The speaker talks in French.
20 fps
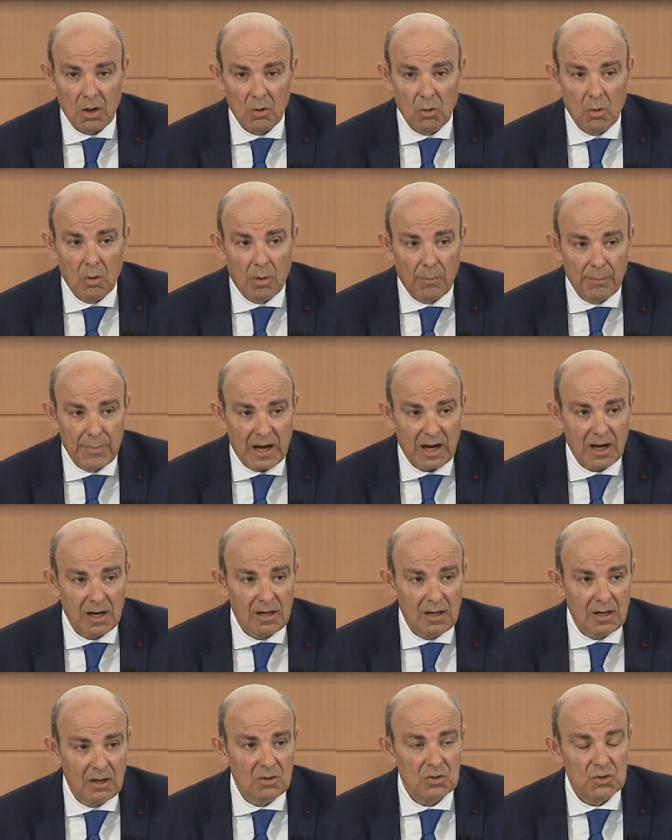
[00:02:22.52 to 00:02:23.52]
en
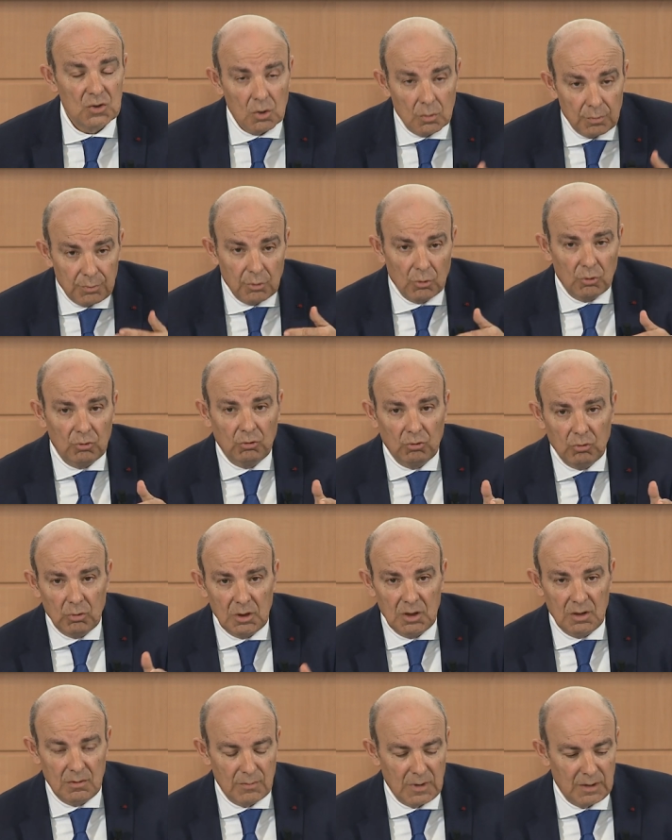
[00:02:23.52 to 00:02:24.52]
parallèle se
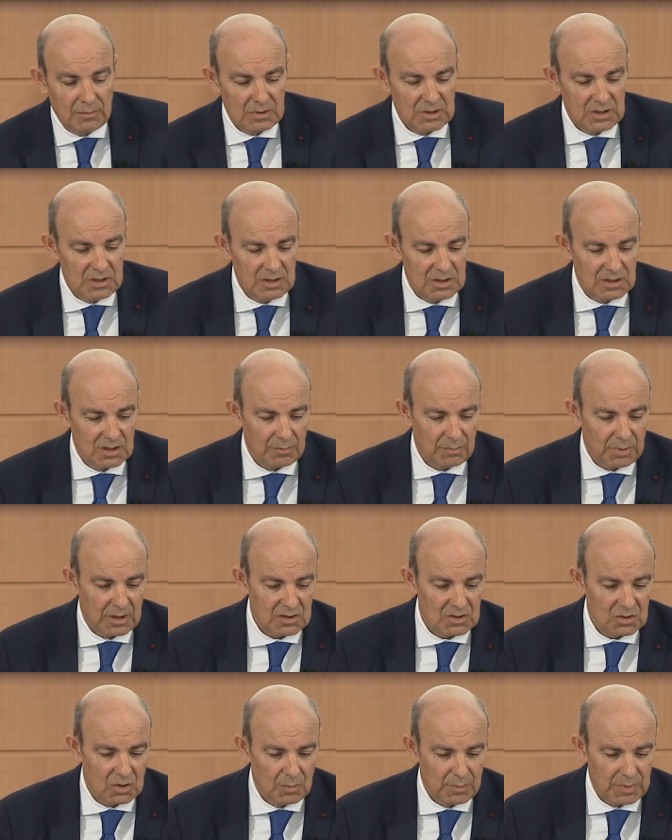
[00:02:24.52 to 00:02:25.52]
poursuit, même si c'est
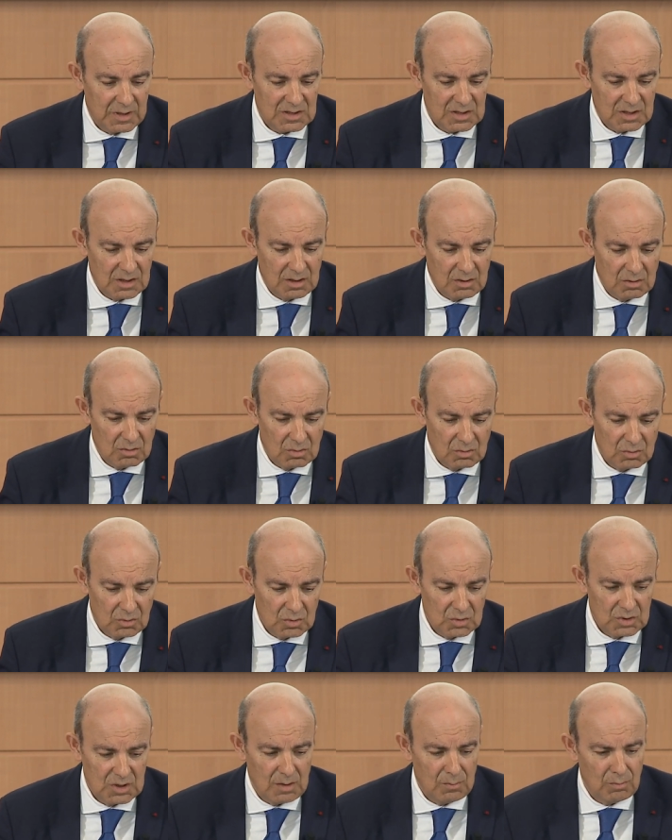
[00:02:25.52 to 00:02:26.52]
presque passé en
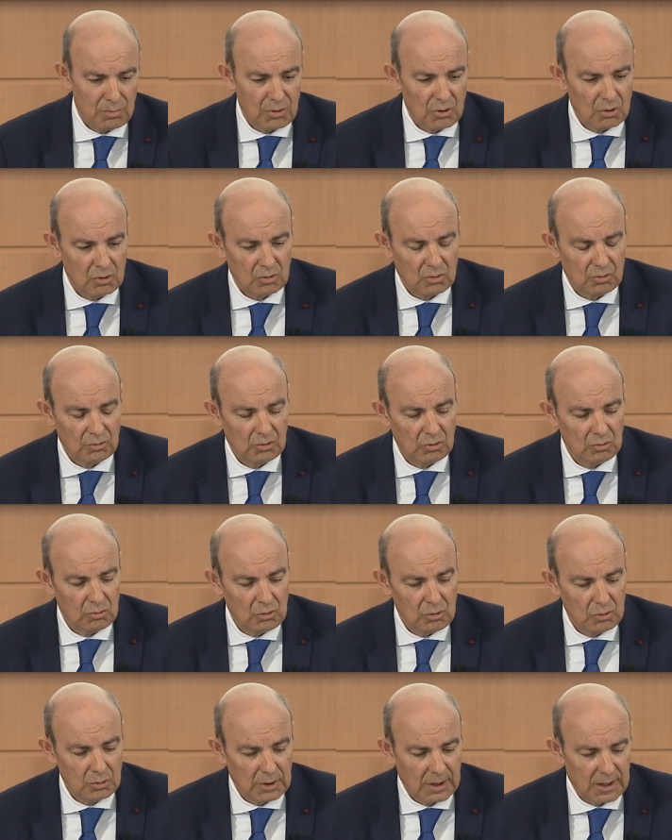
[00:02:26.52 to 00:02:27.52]
deuxième plan compte
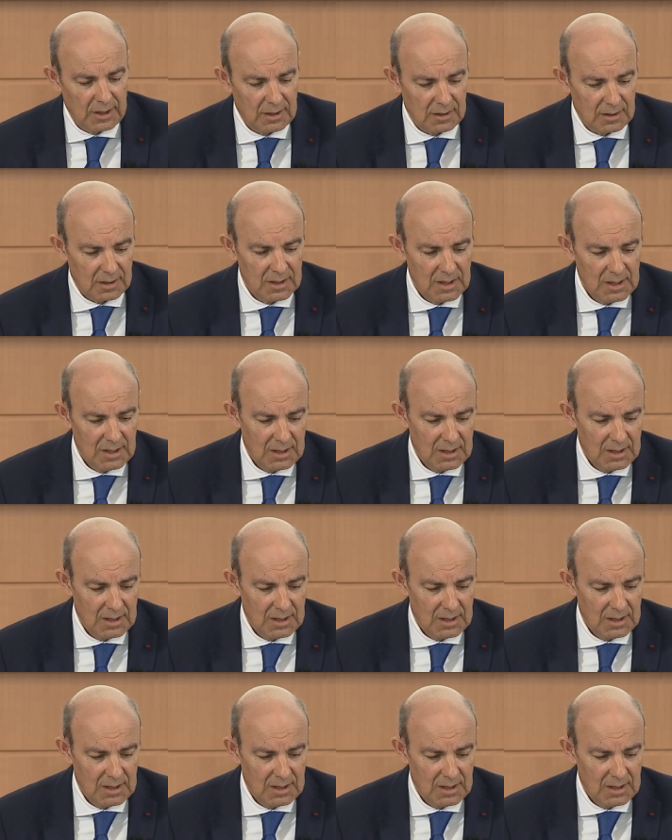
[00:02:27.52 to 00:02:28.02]
tenu de l'Ukraine,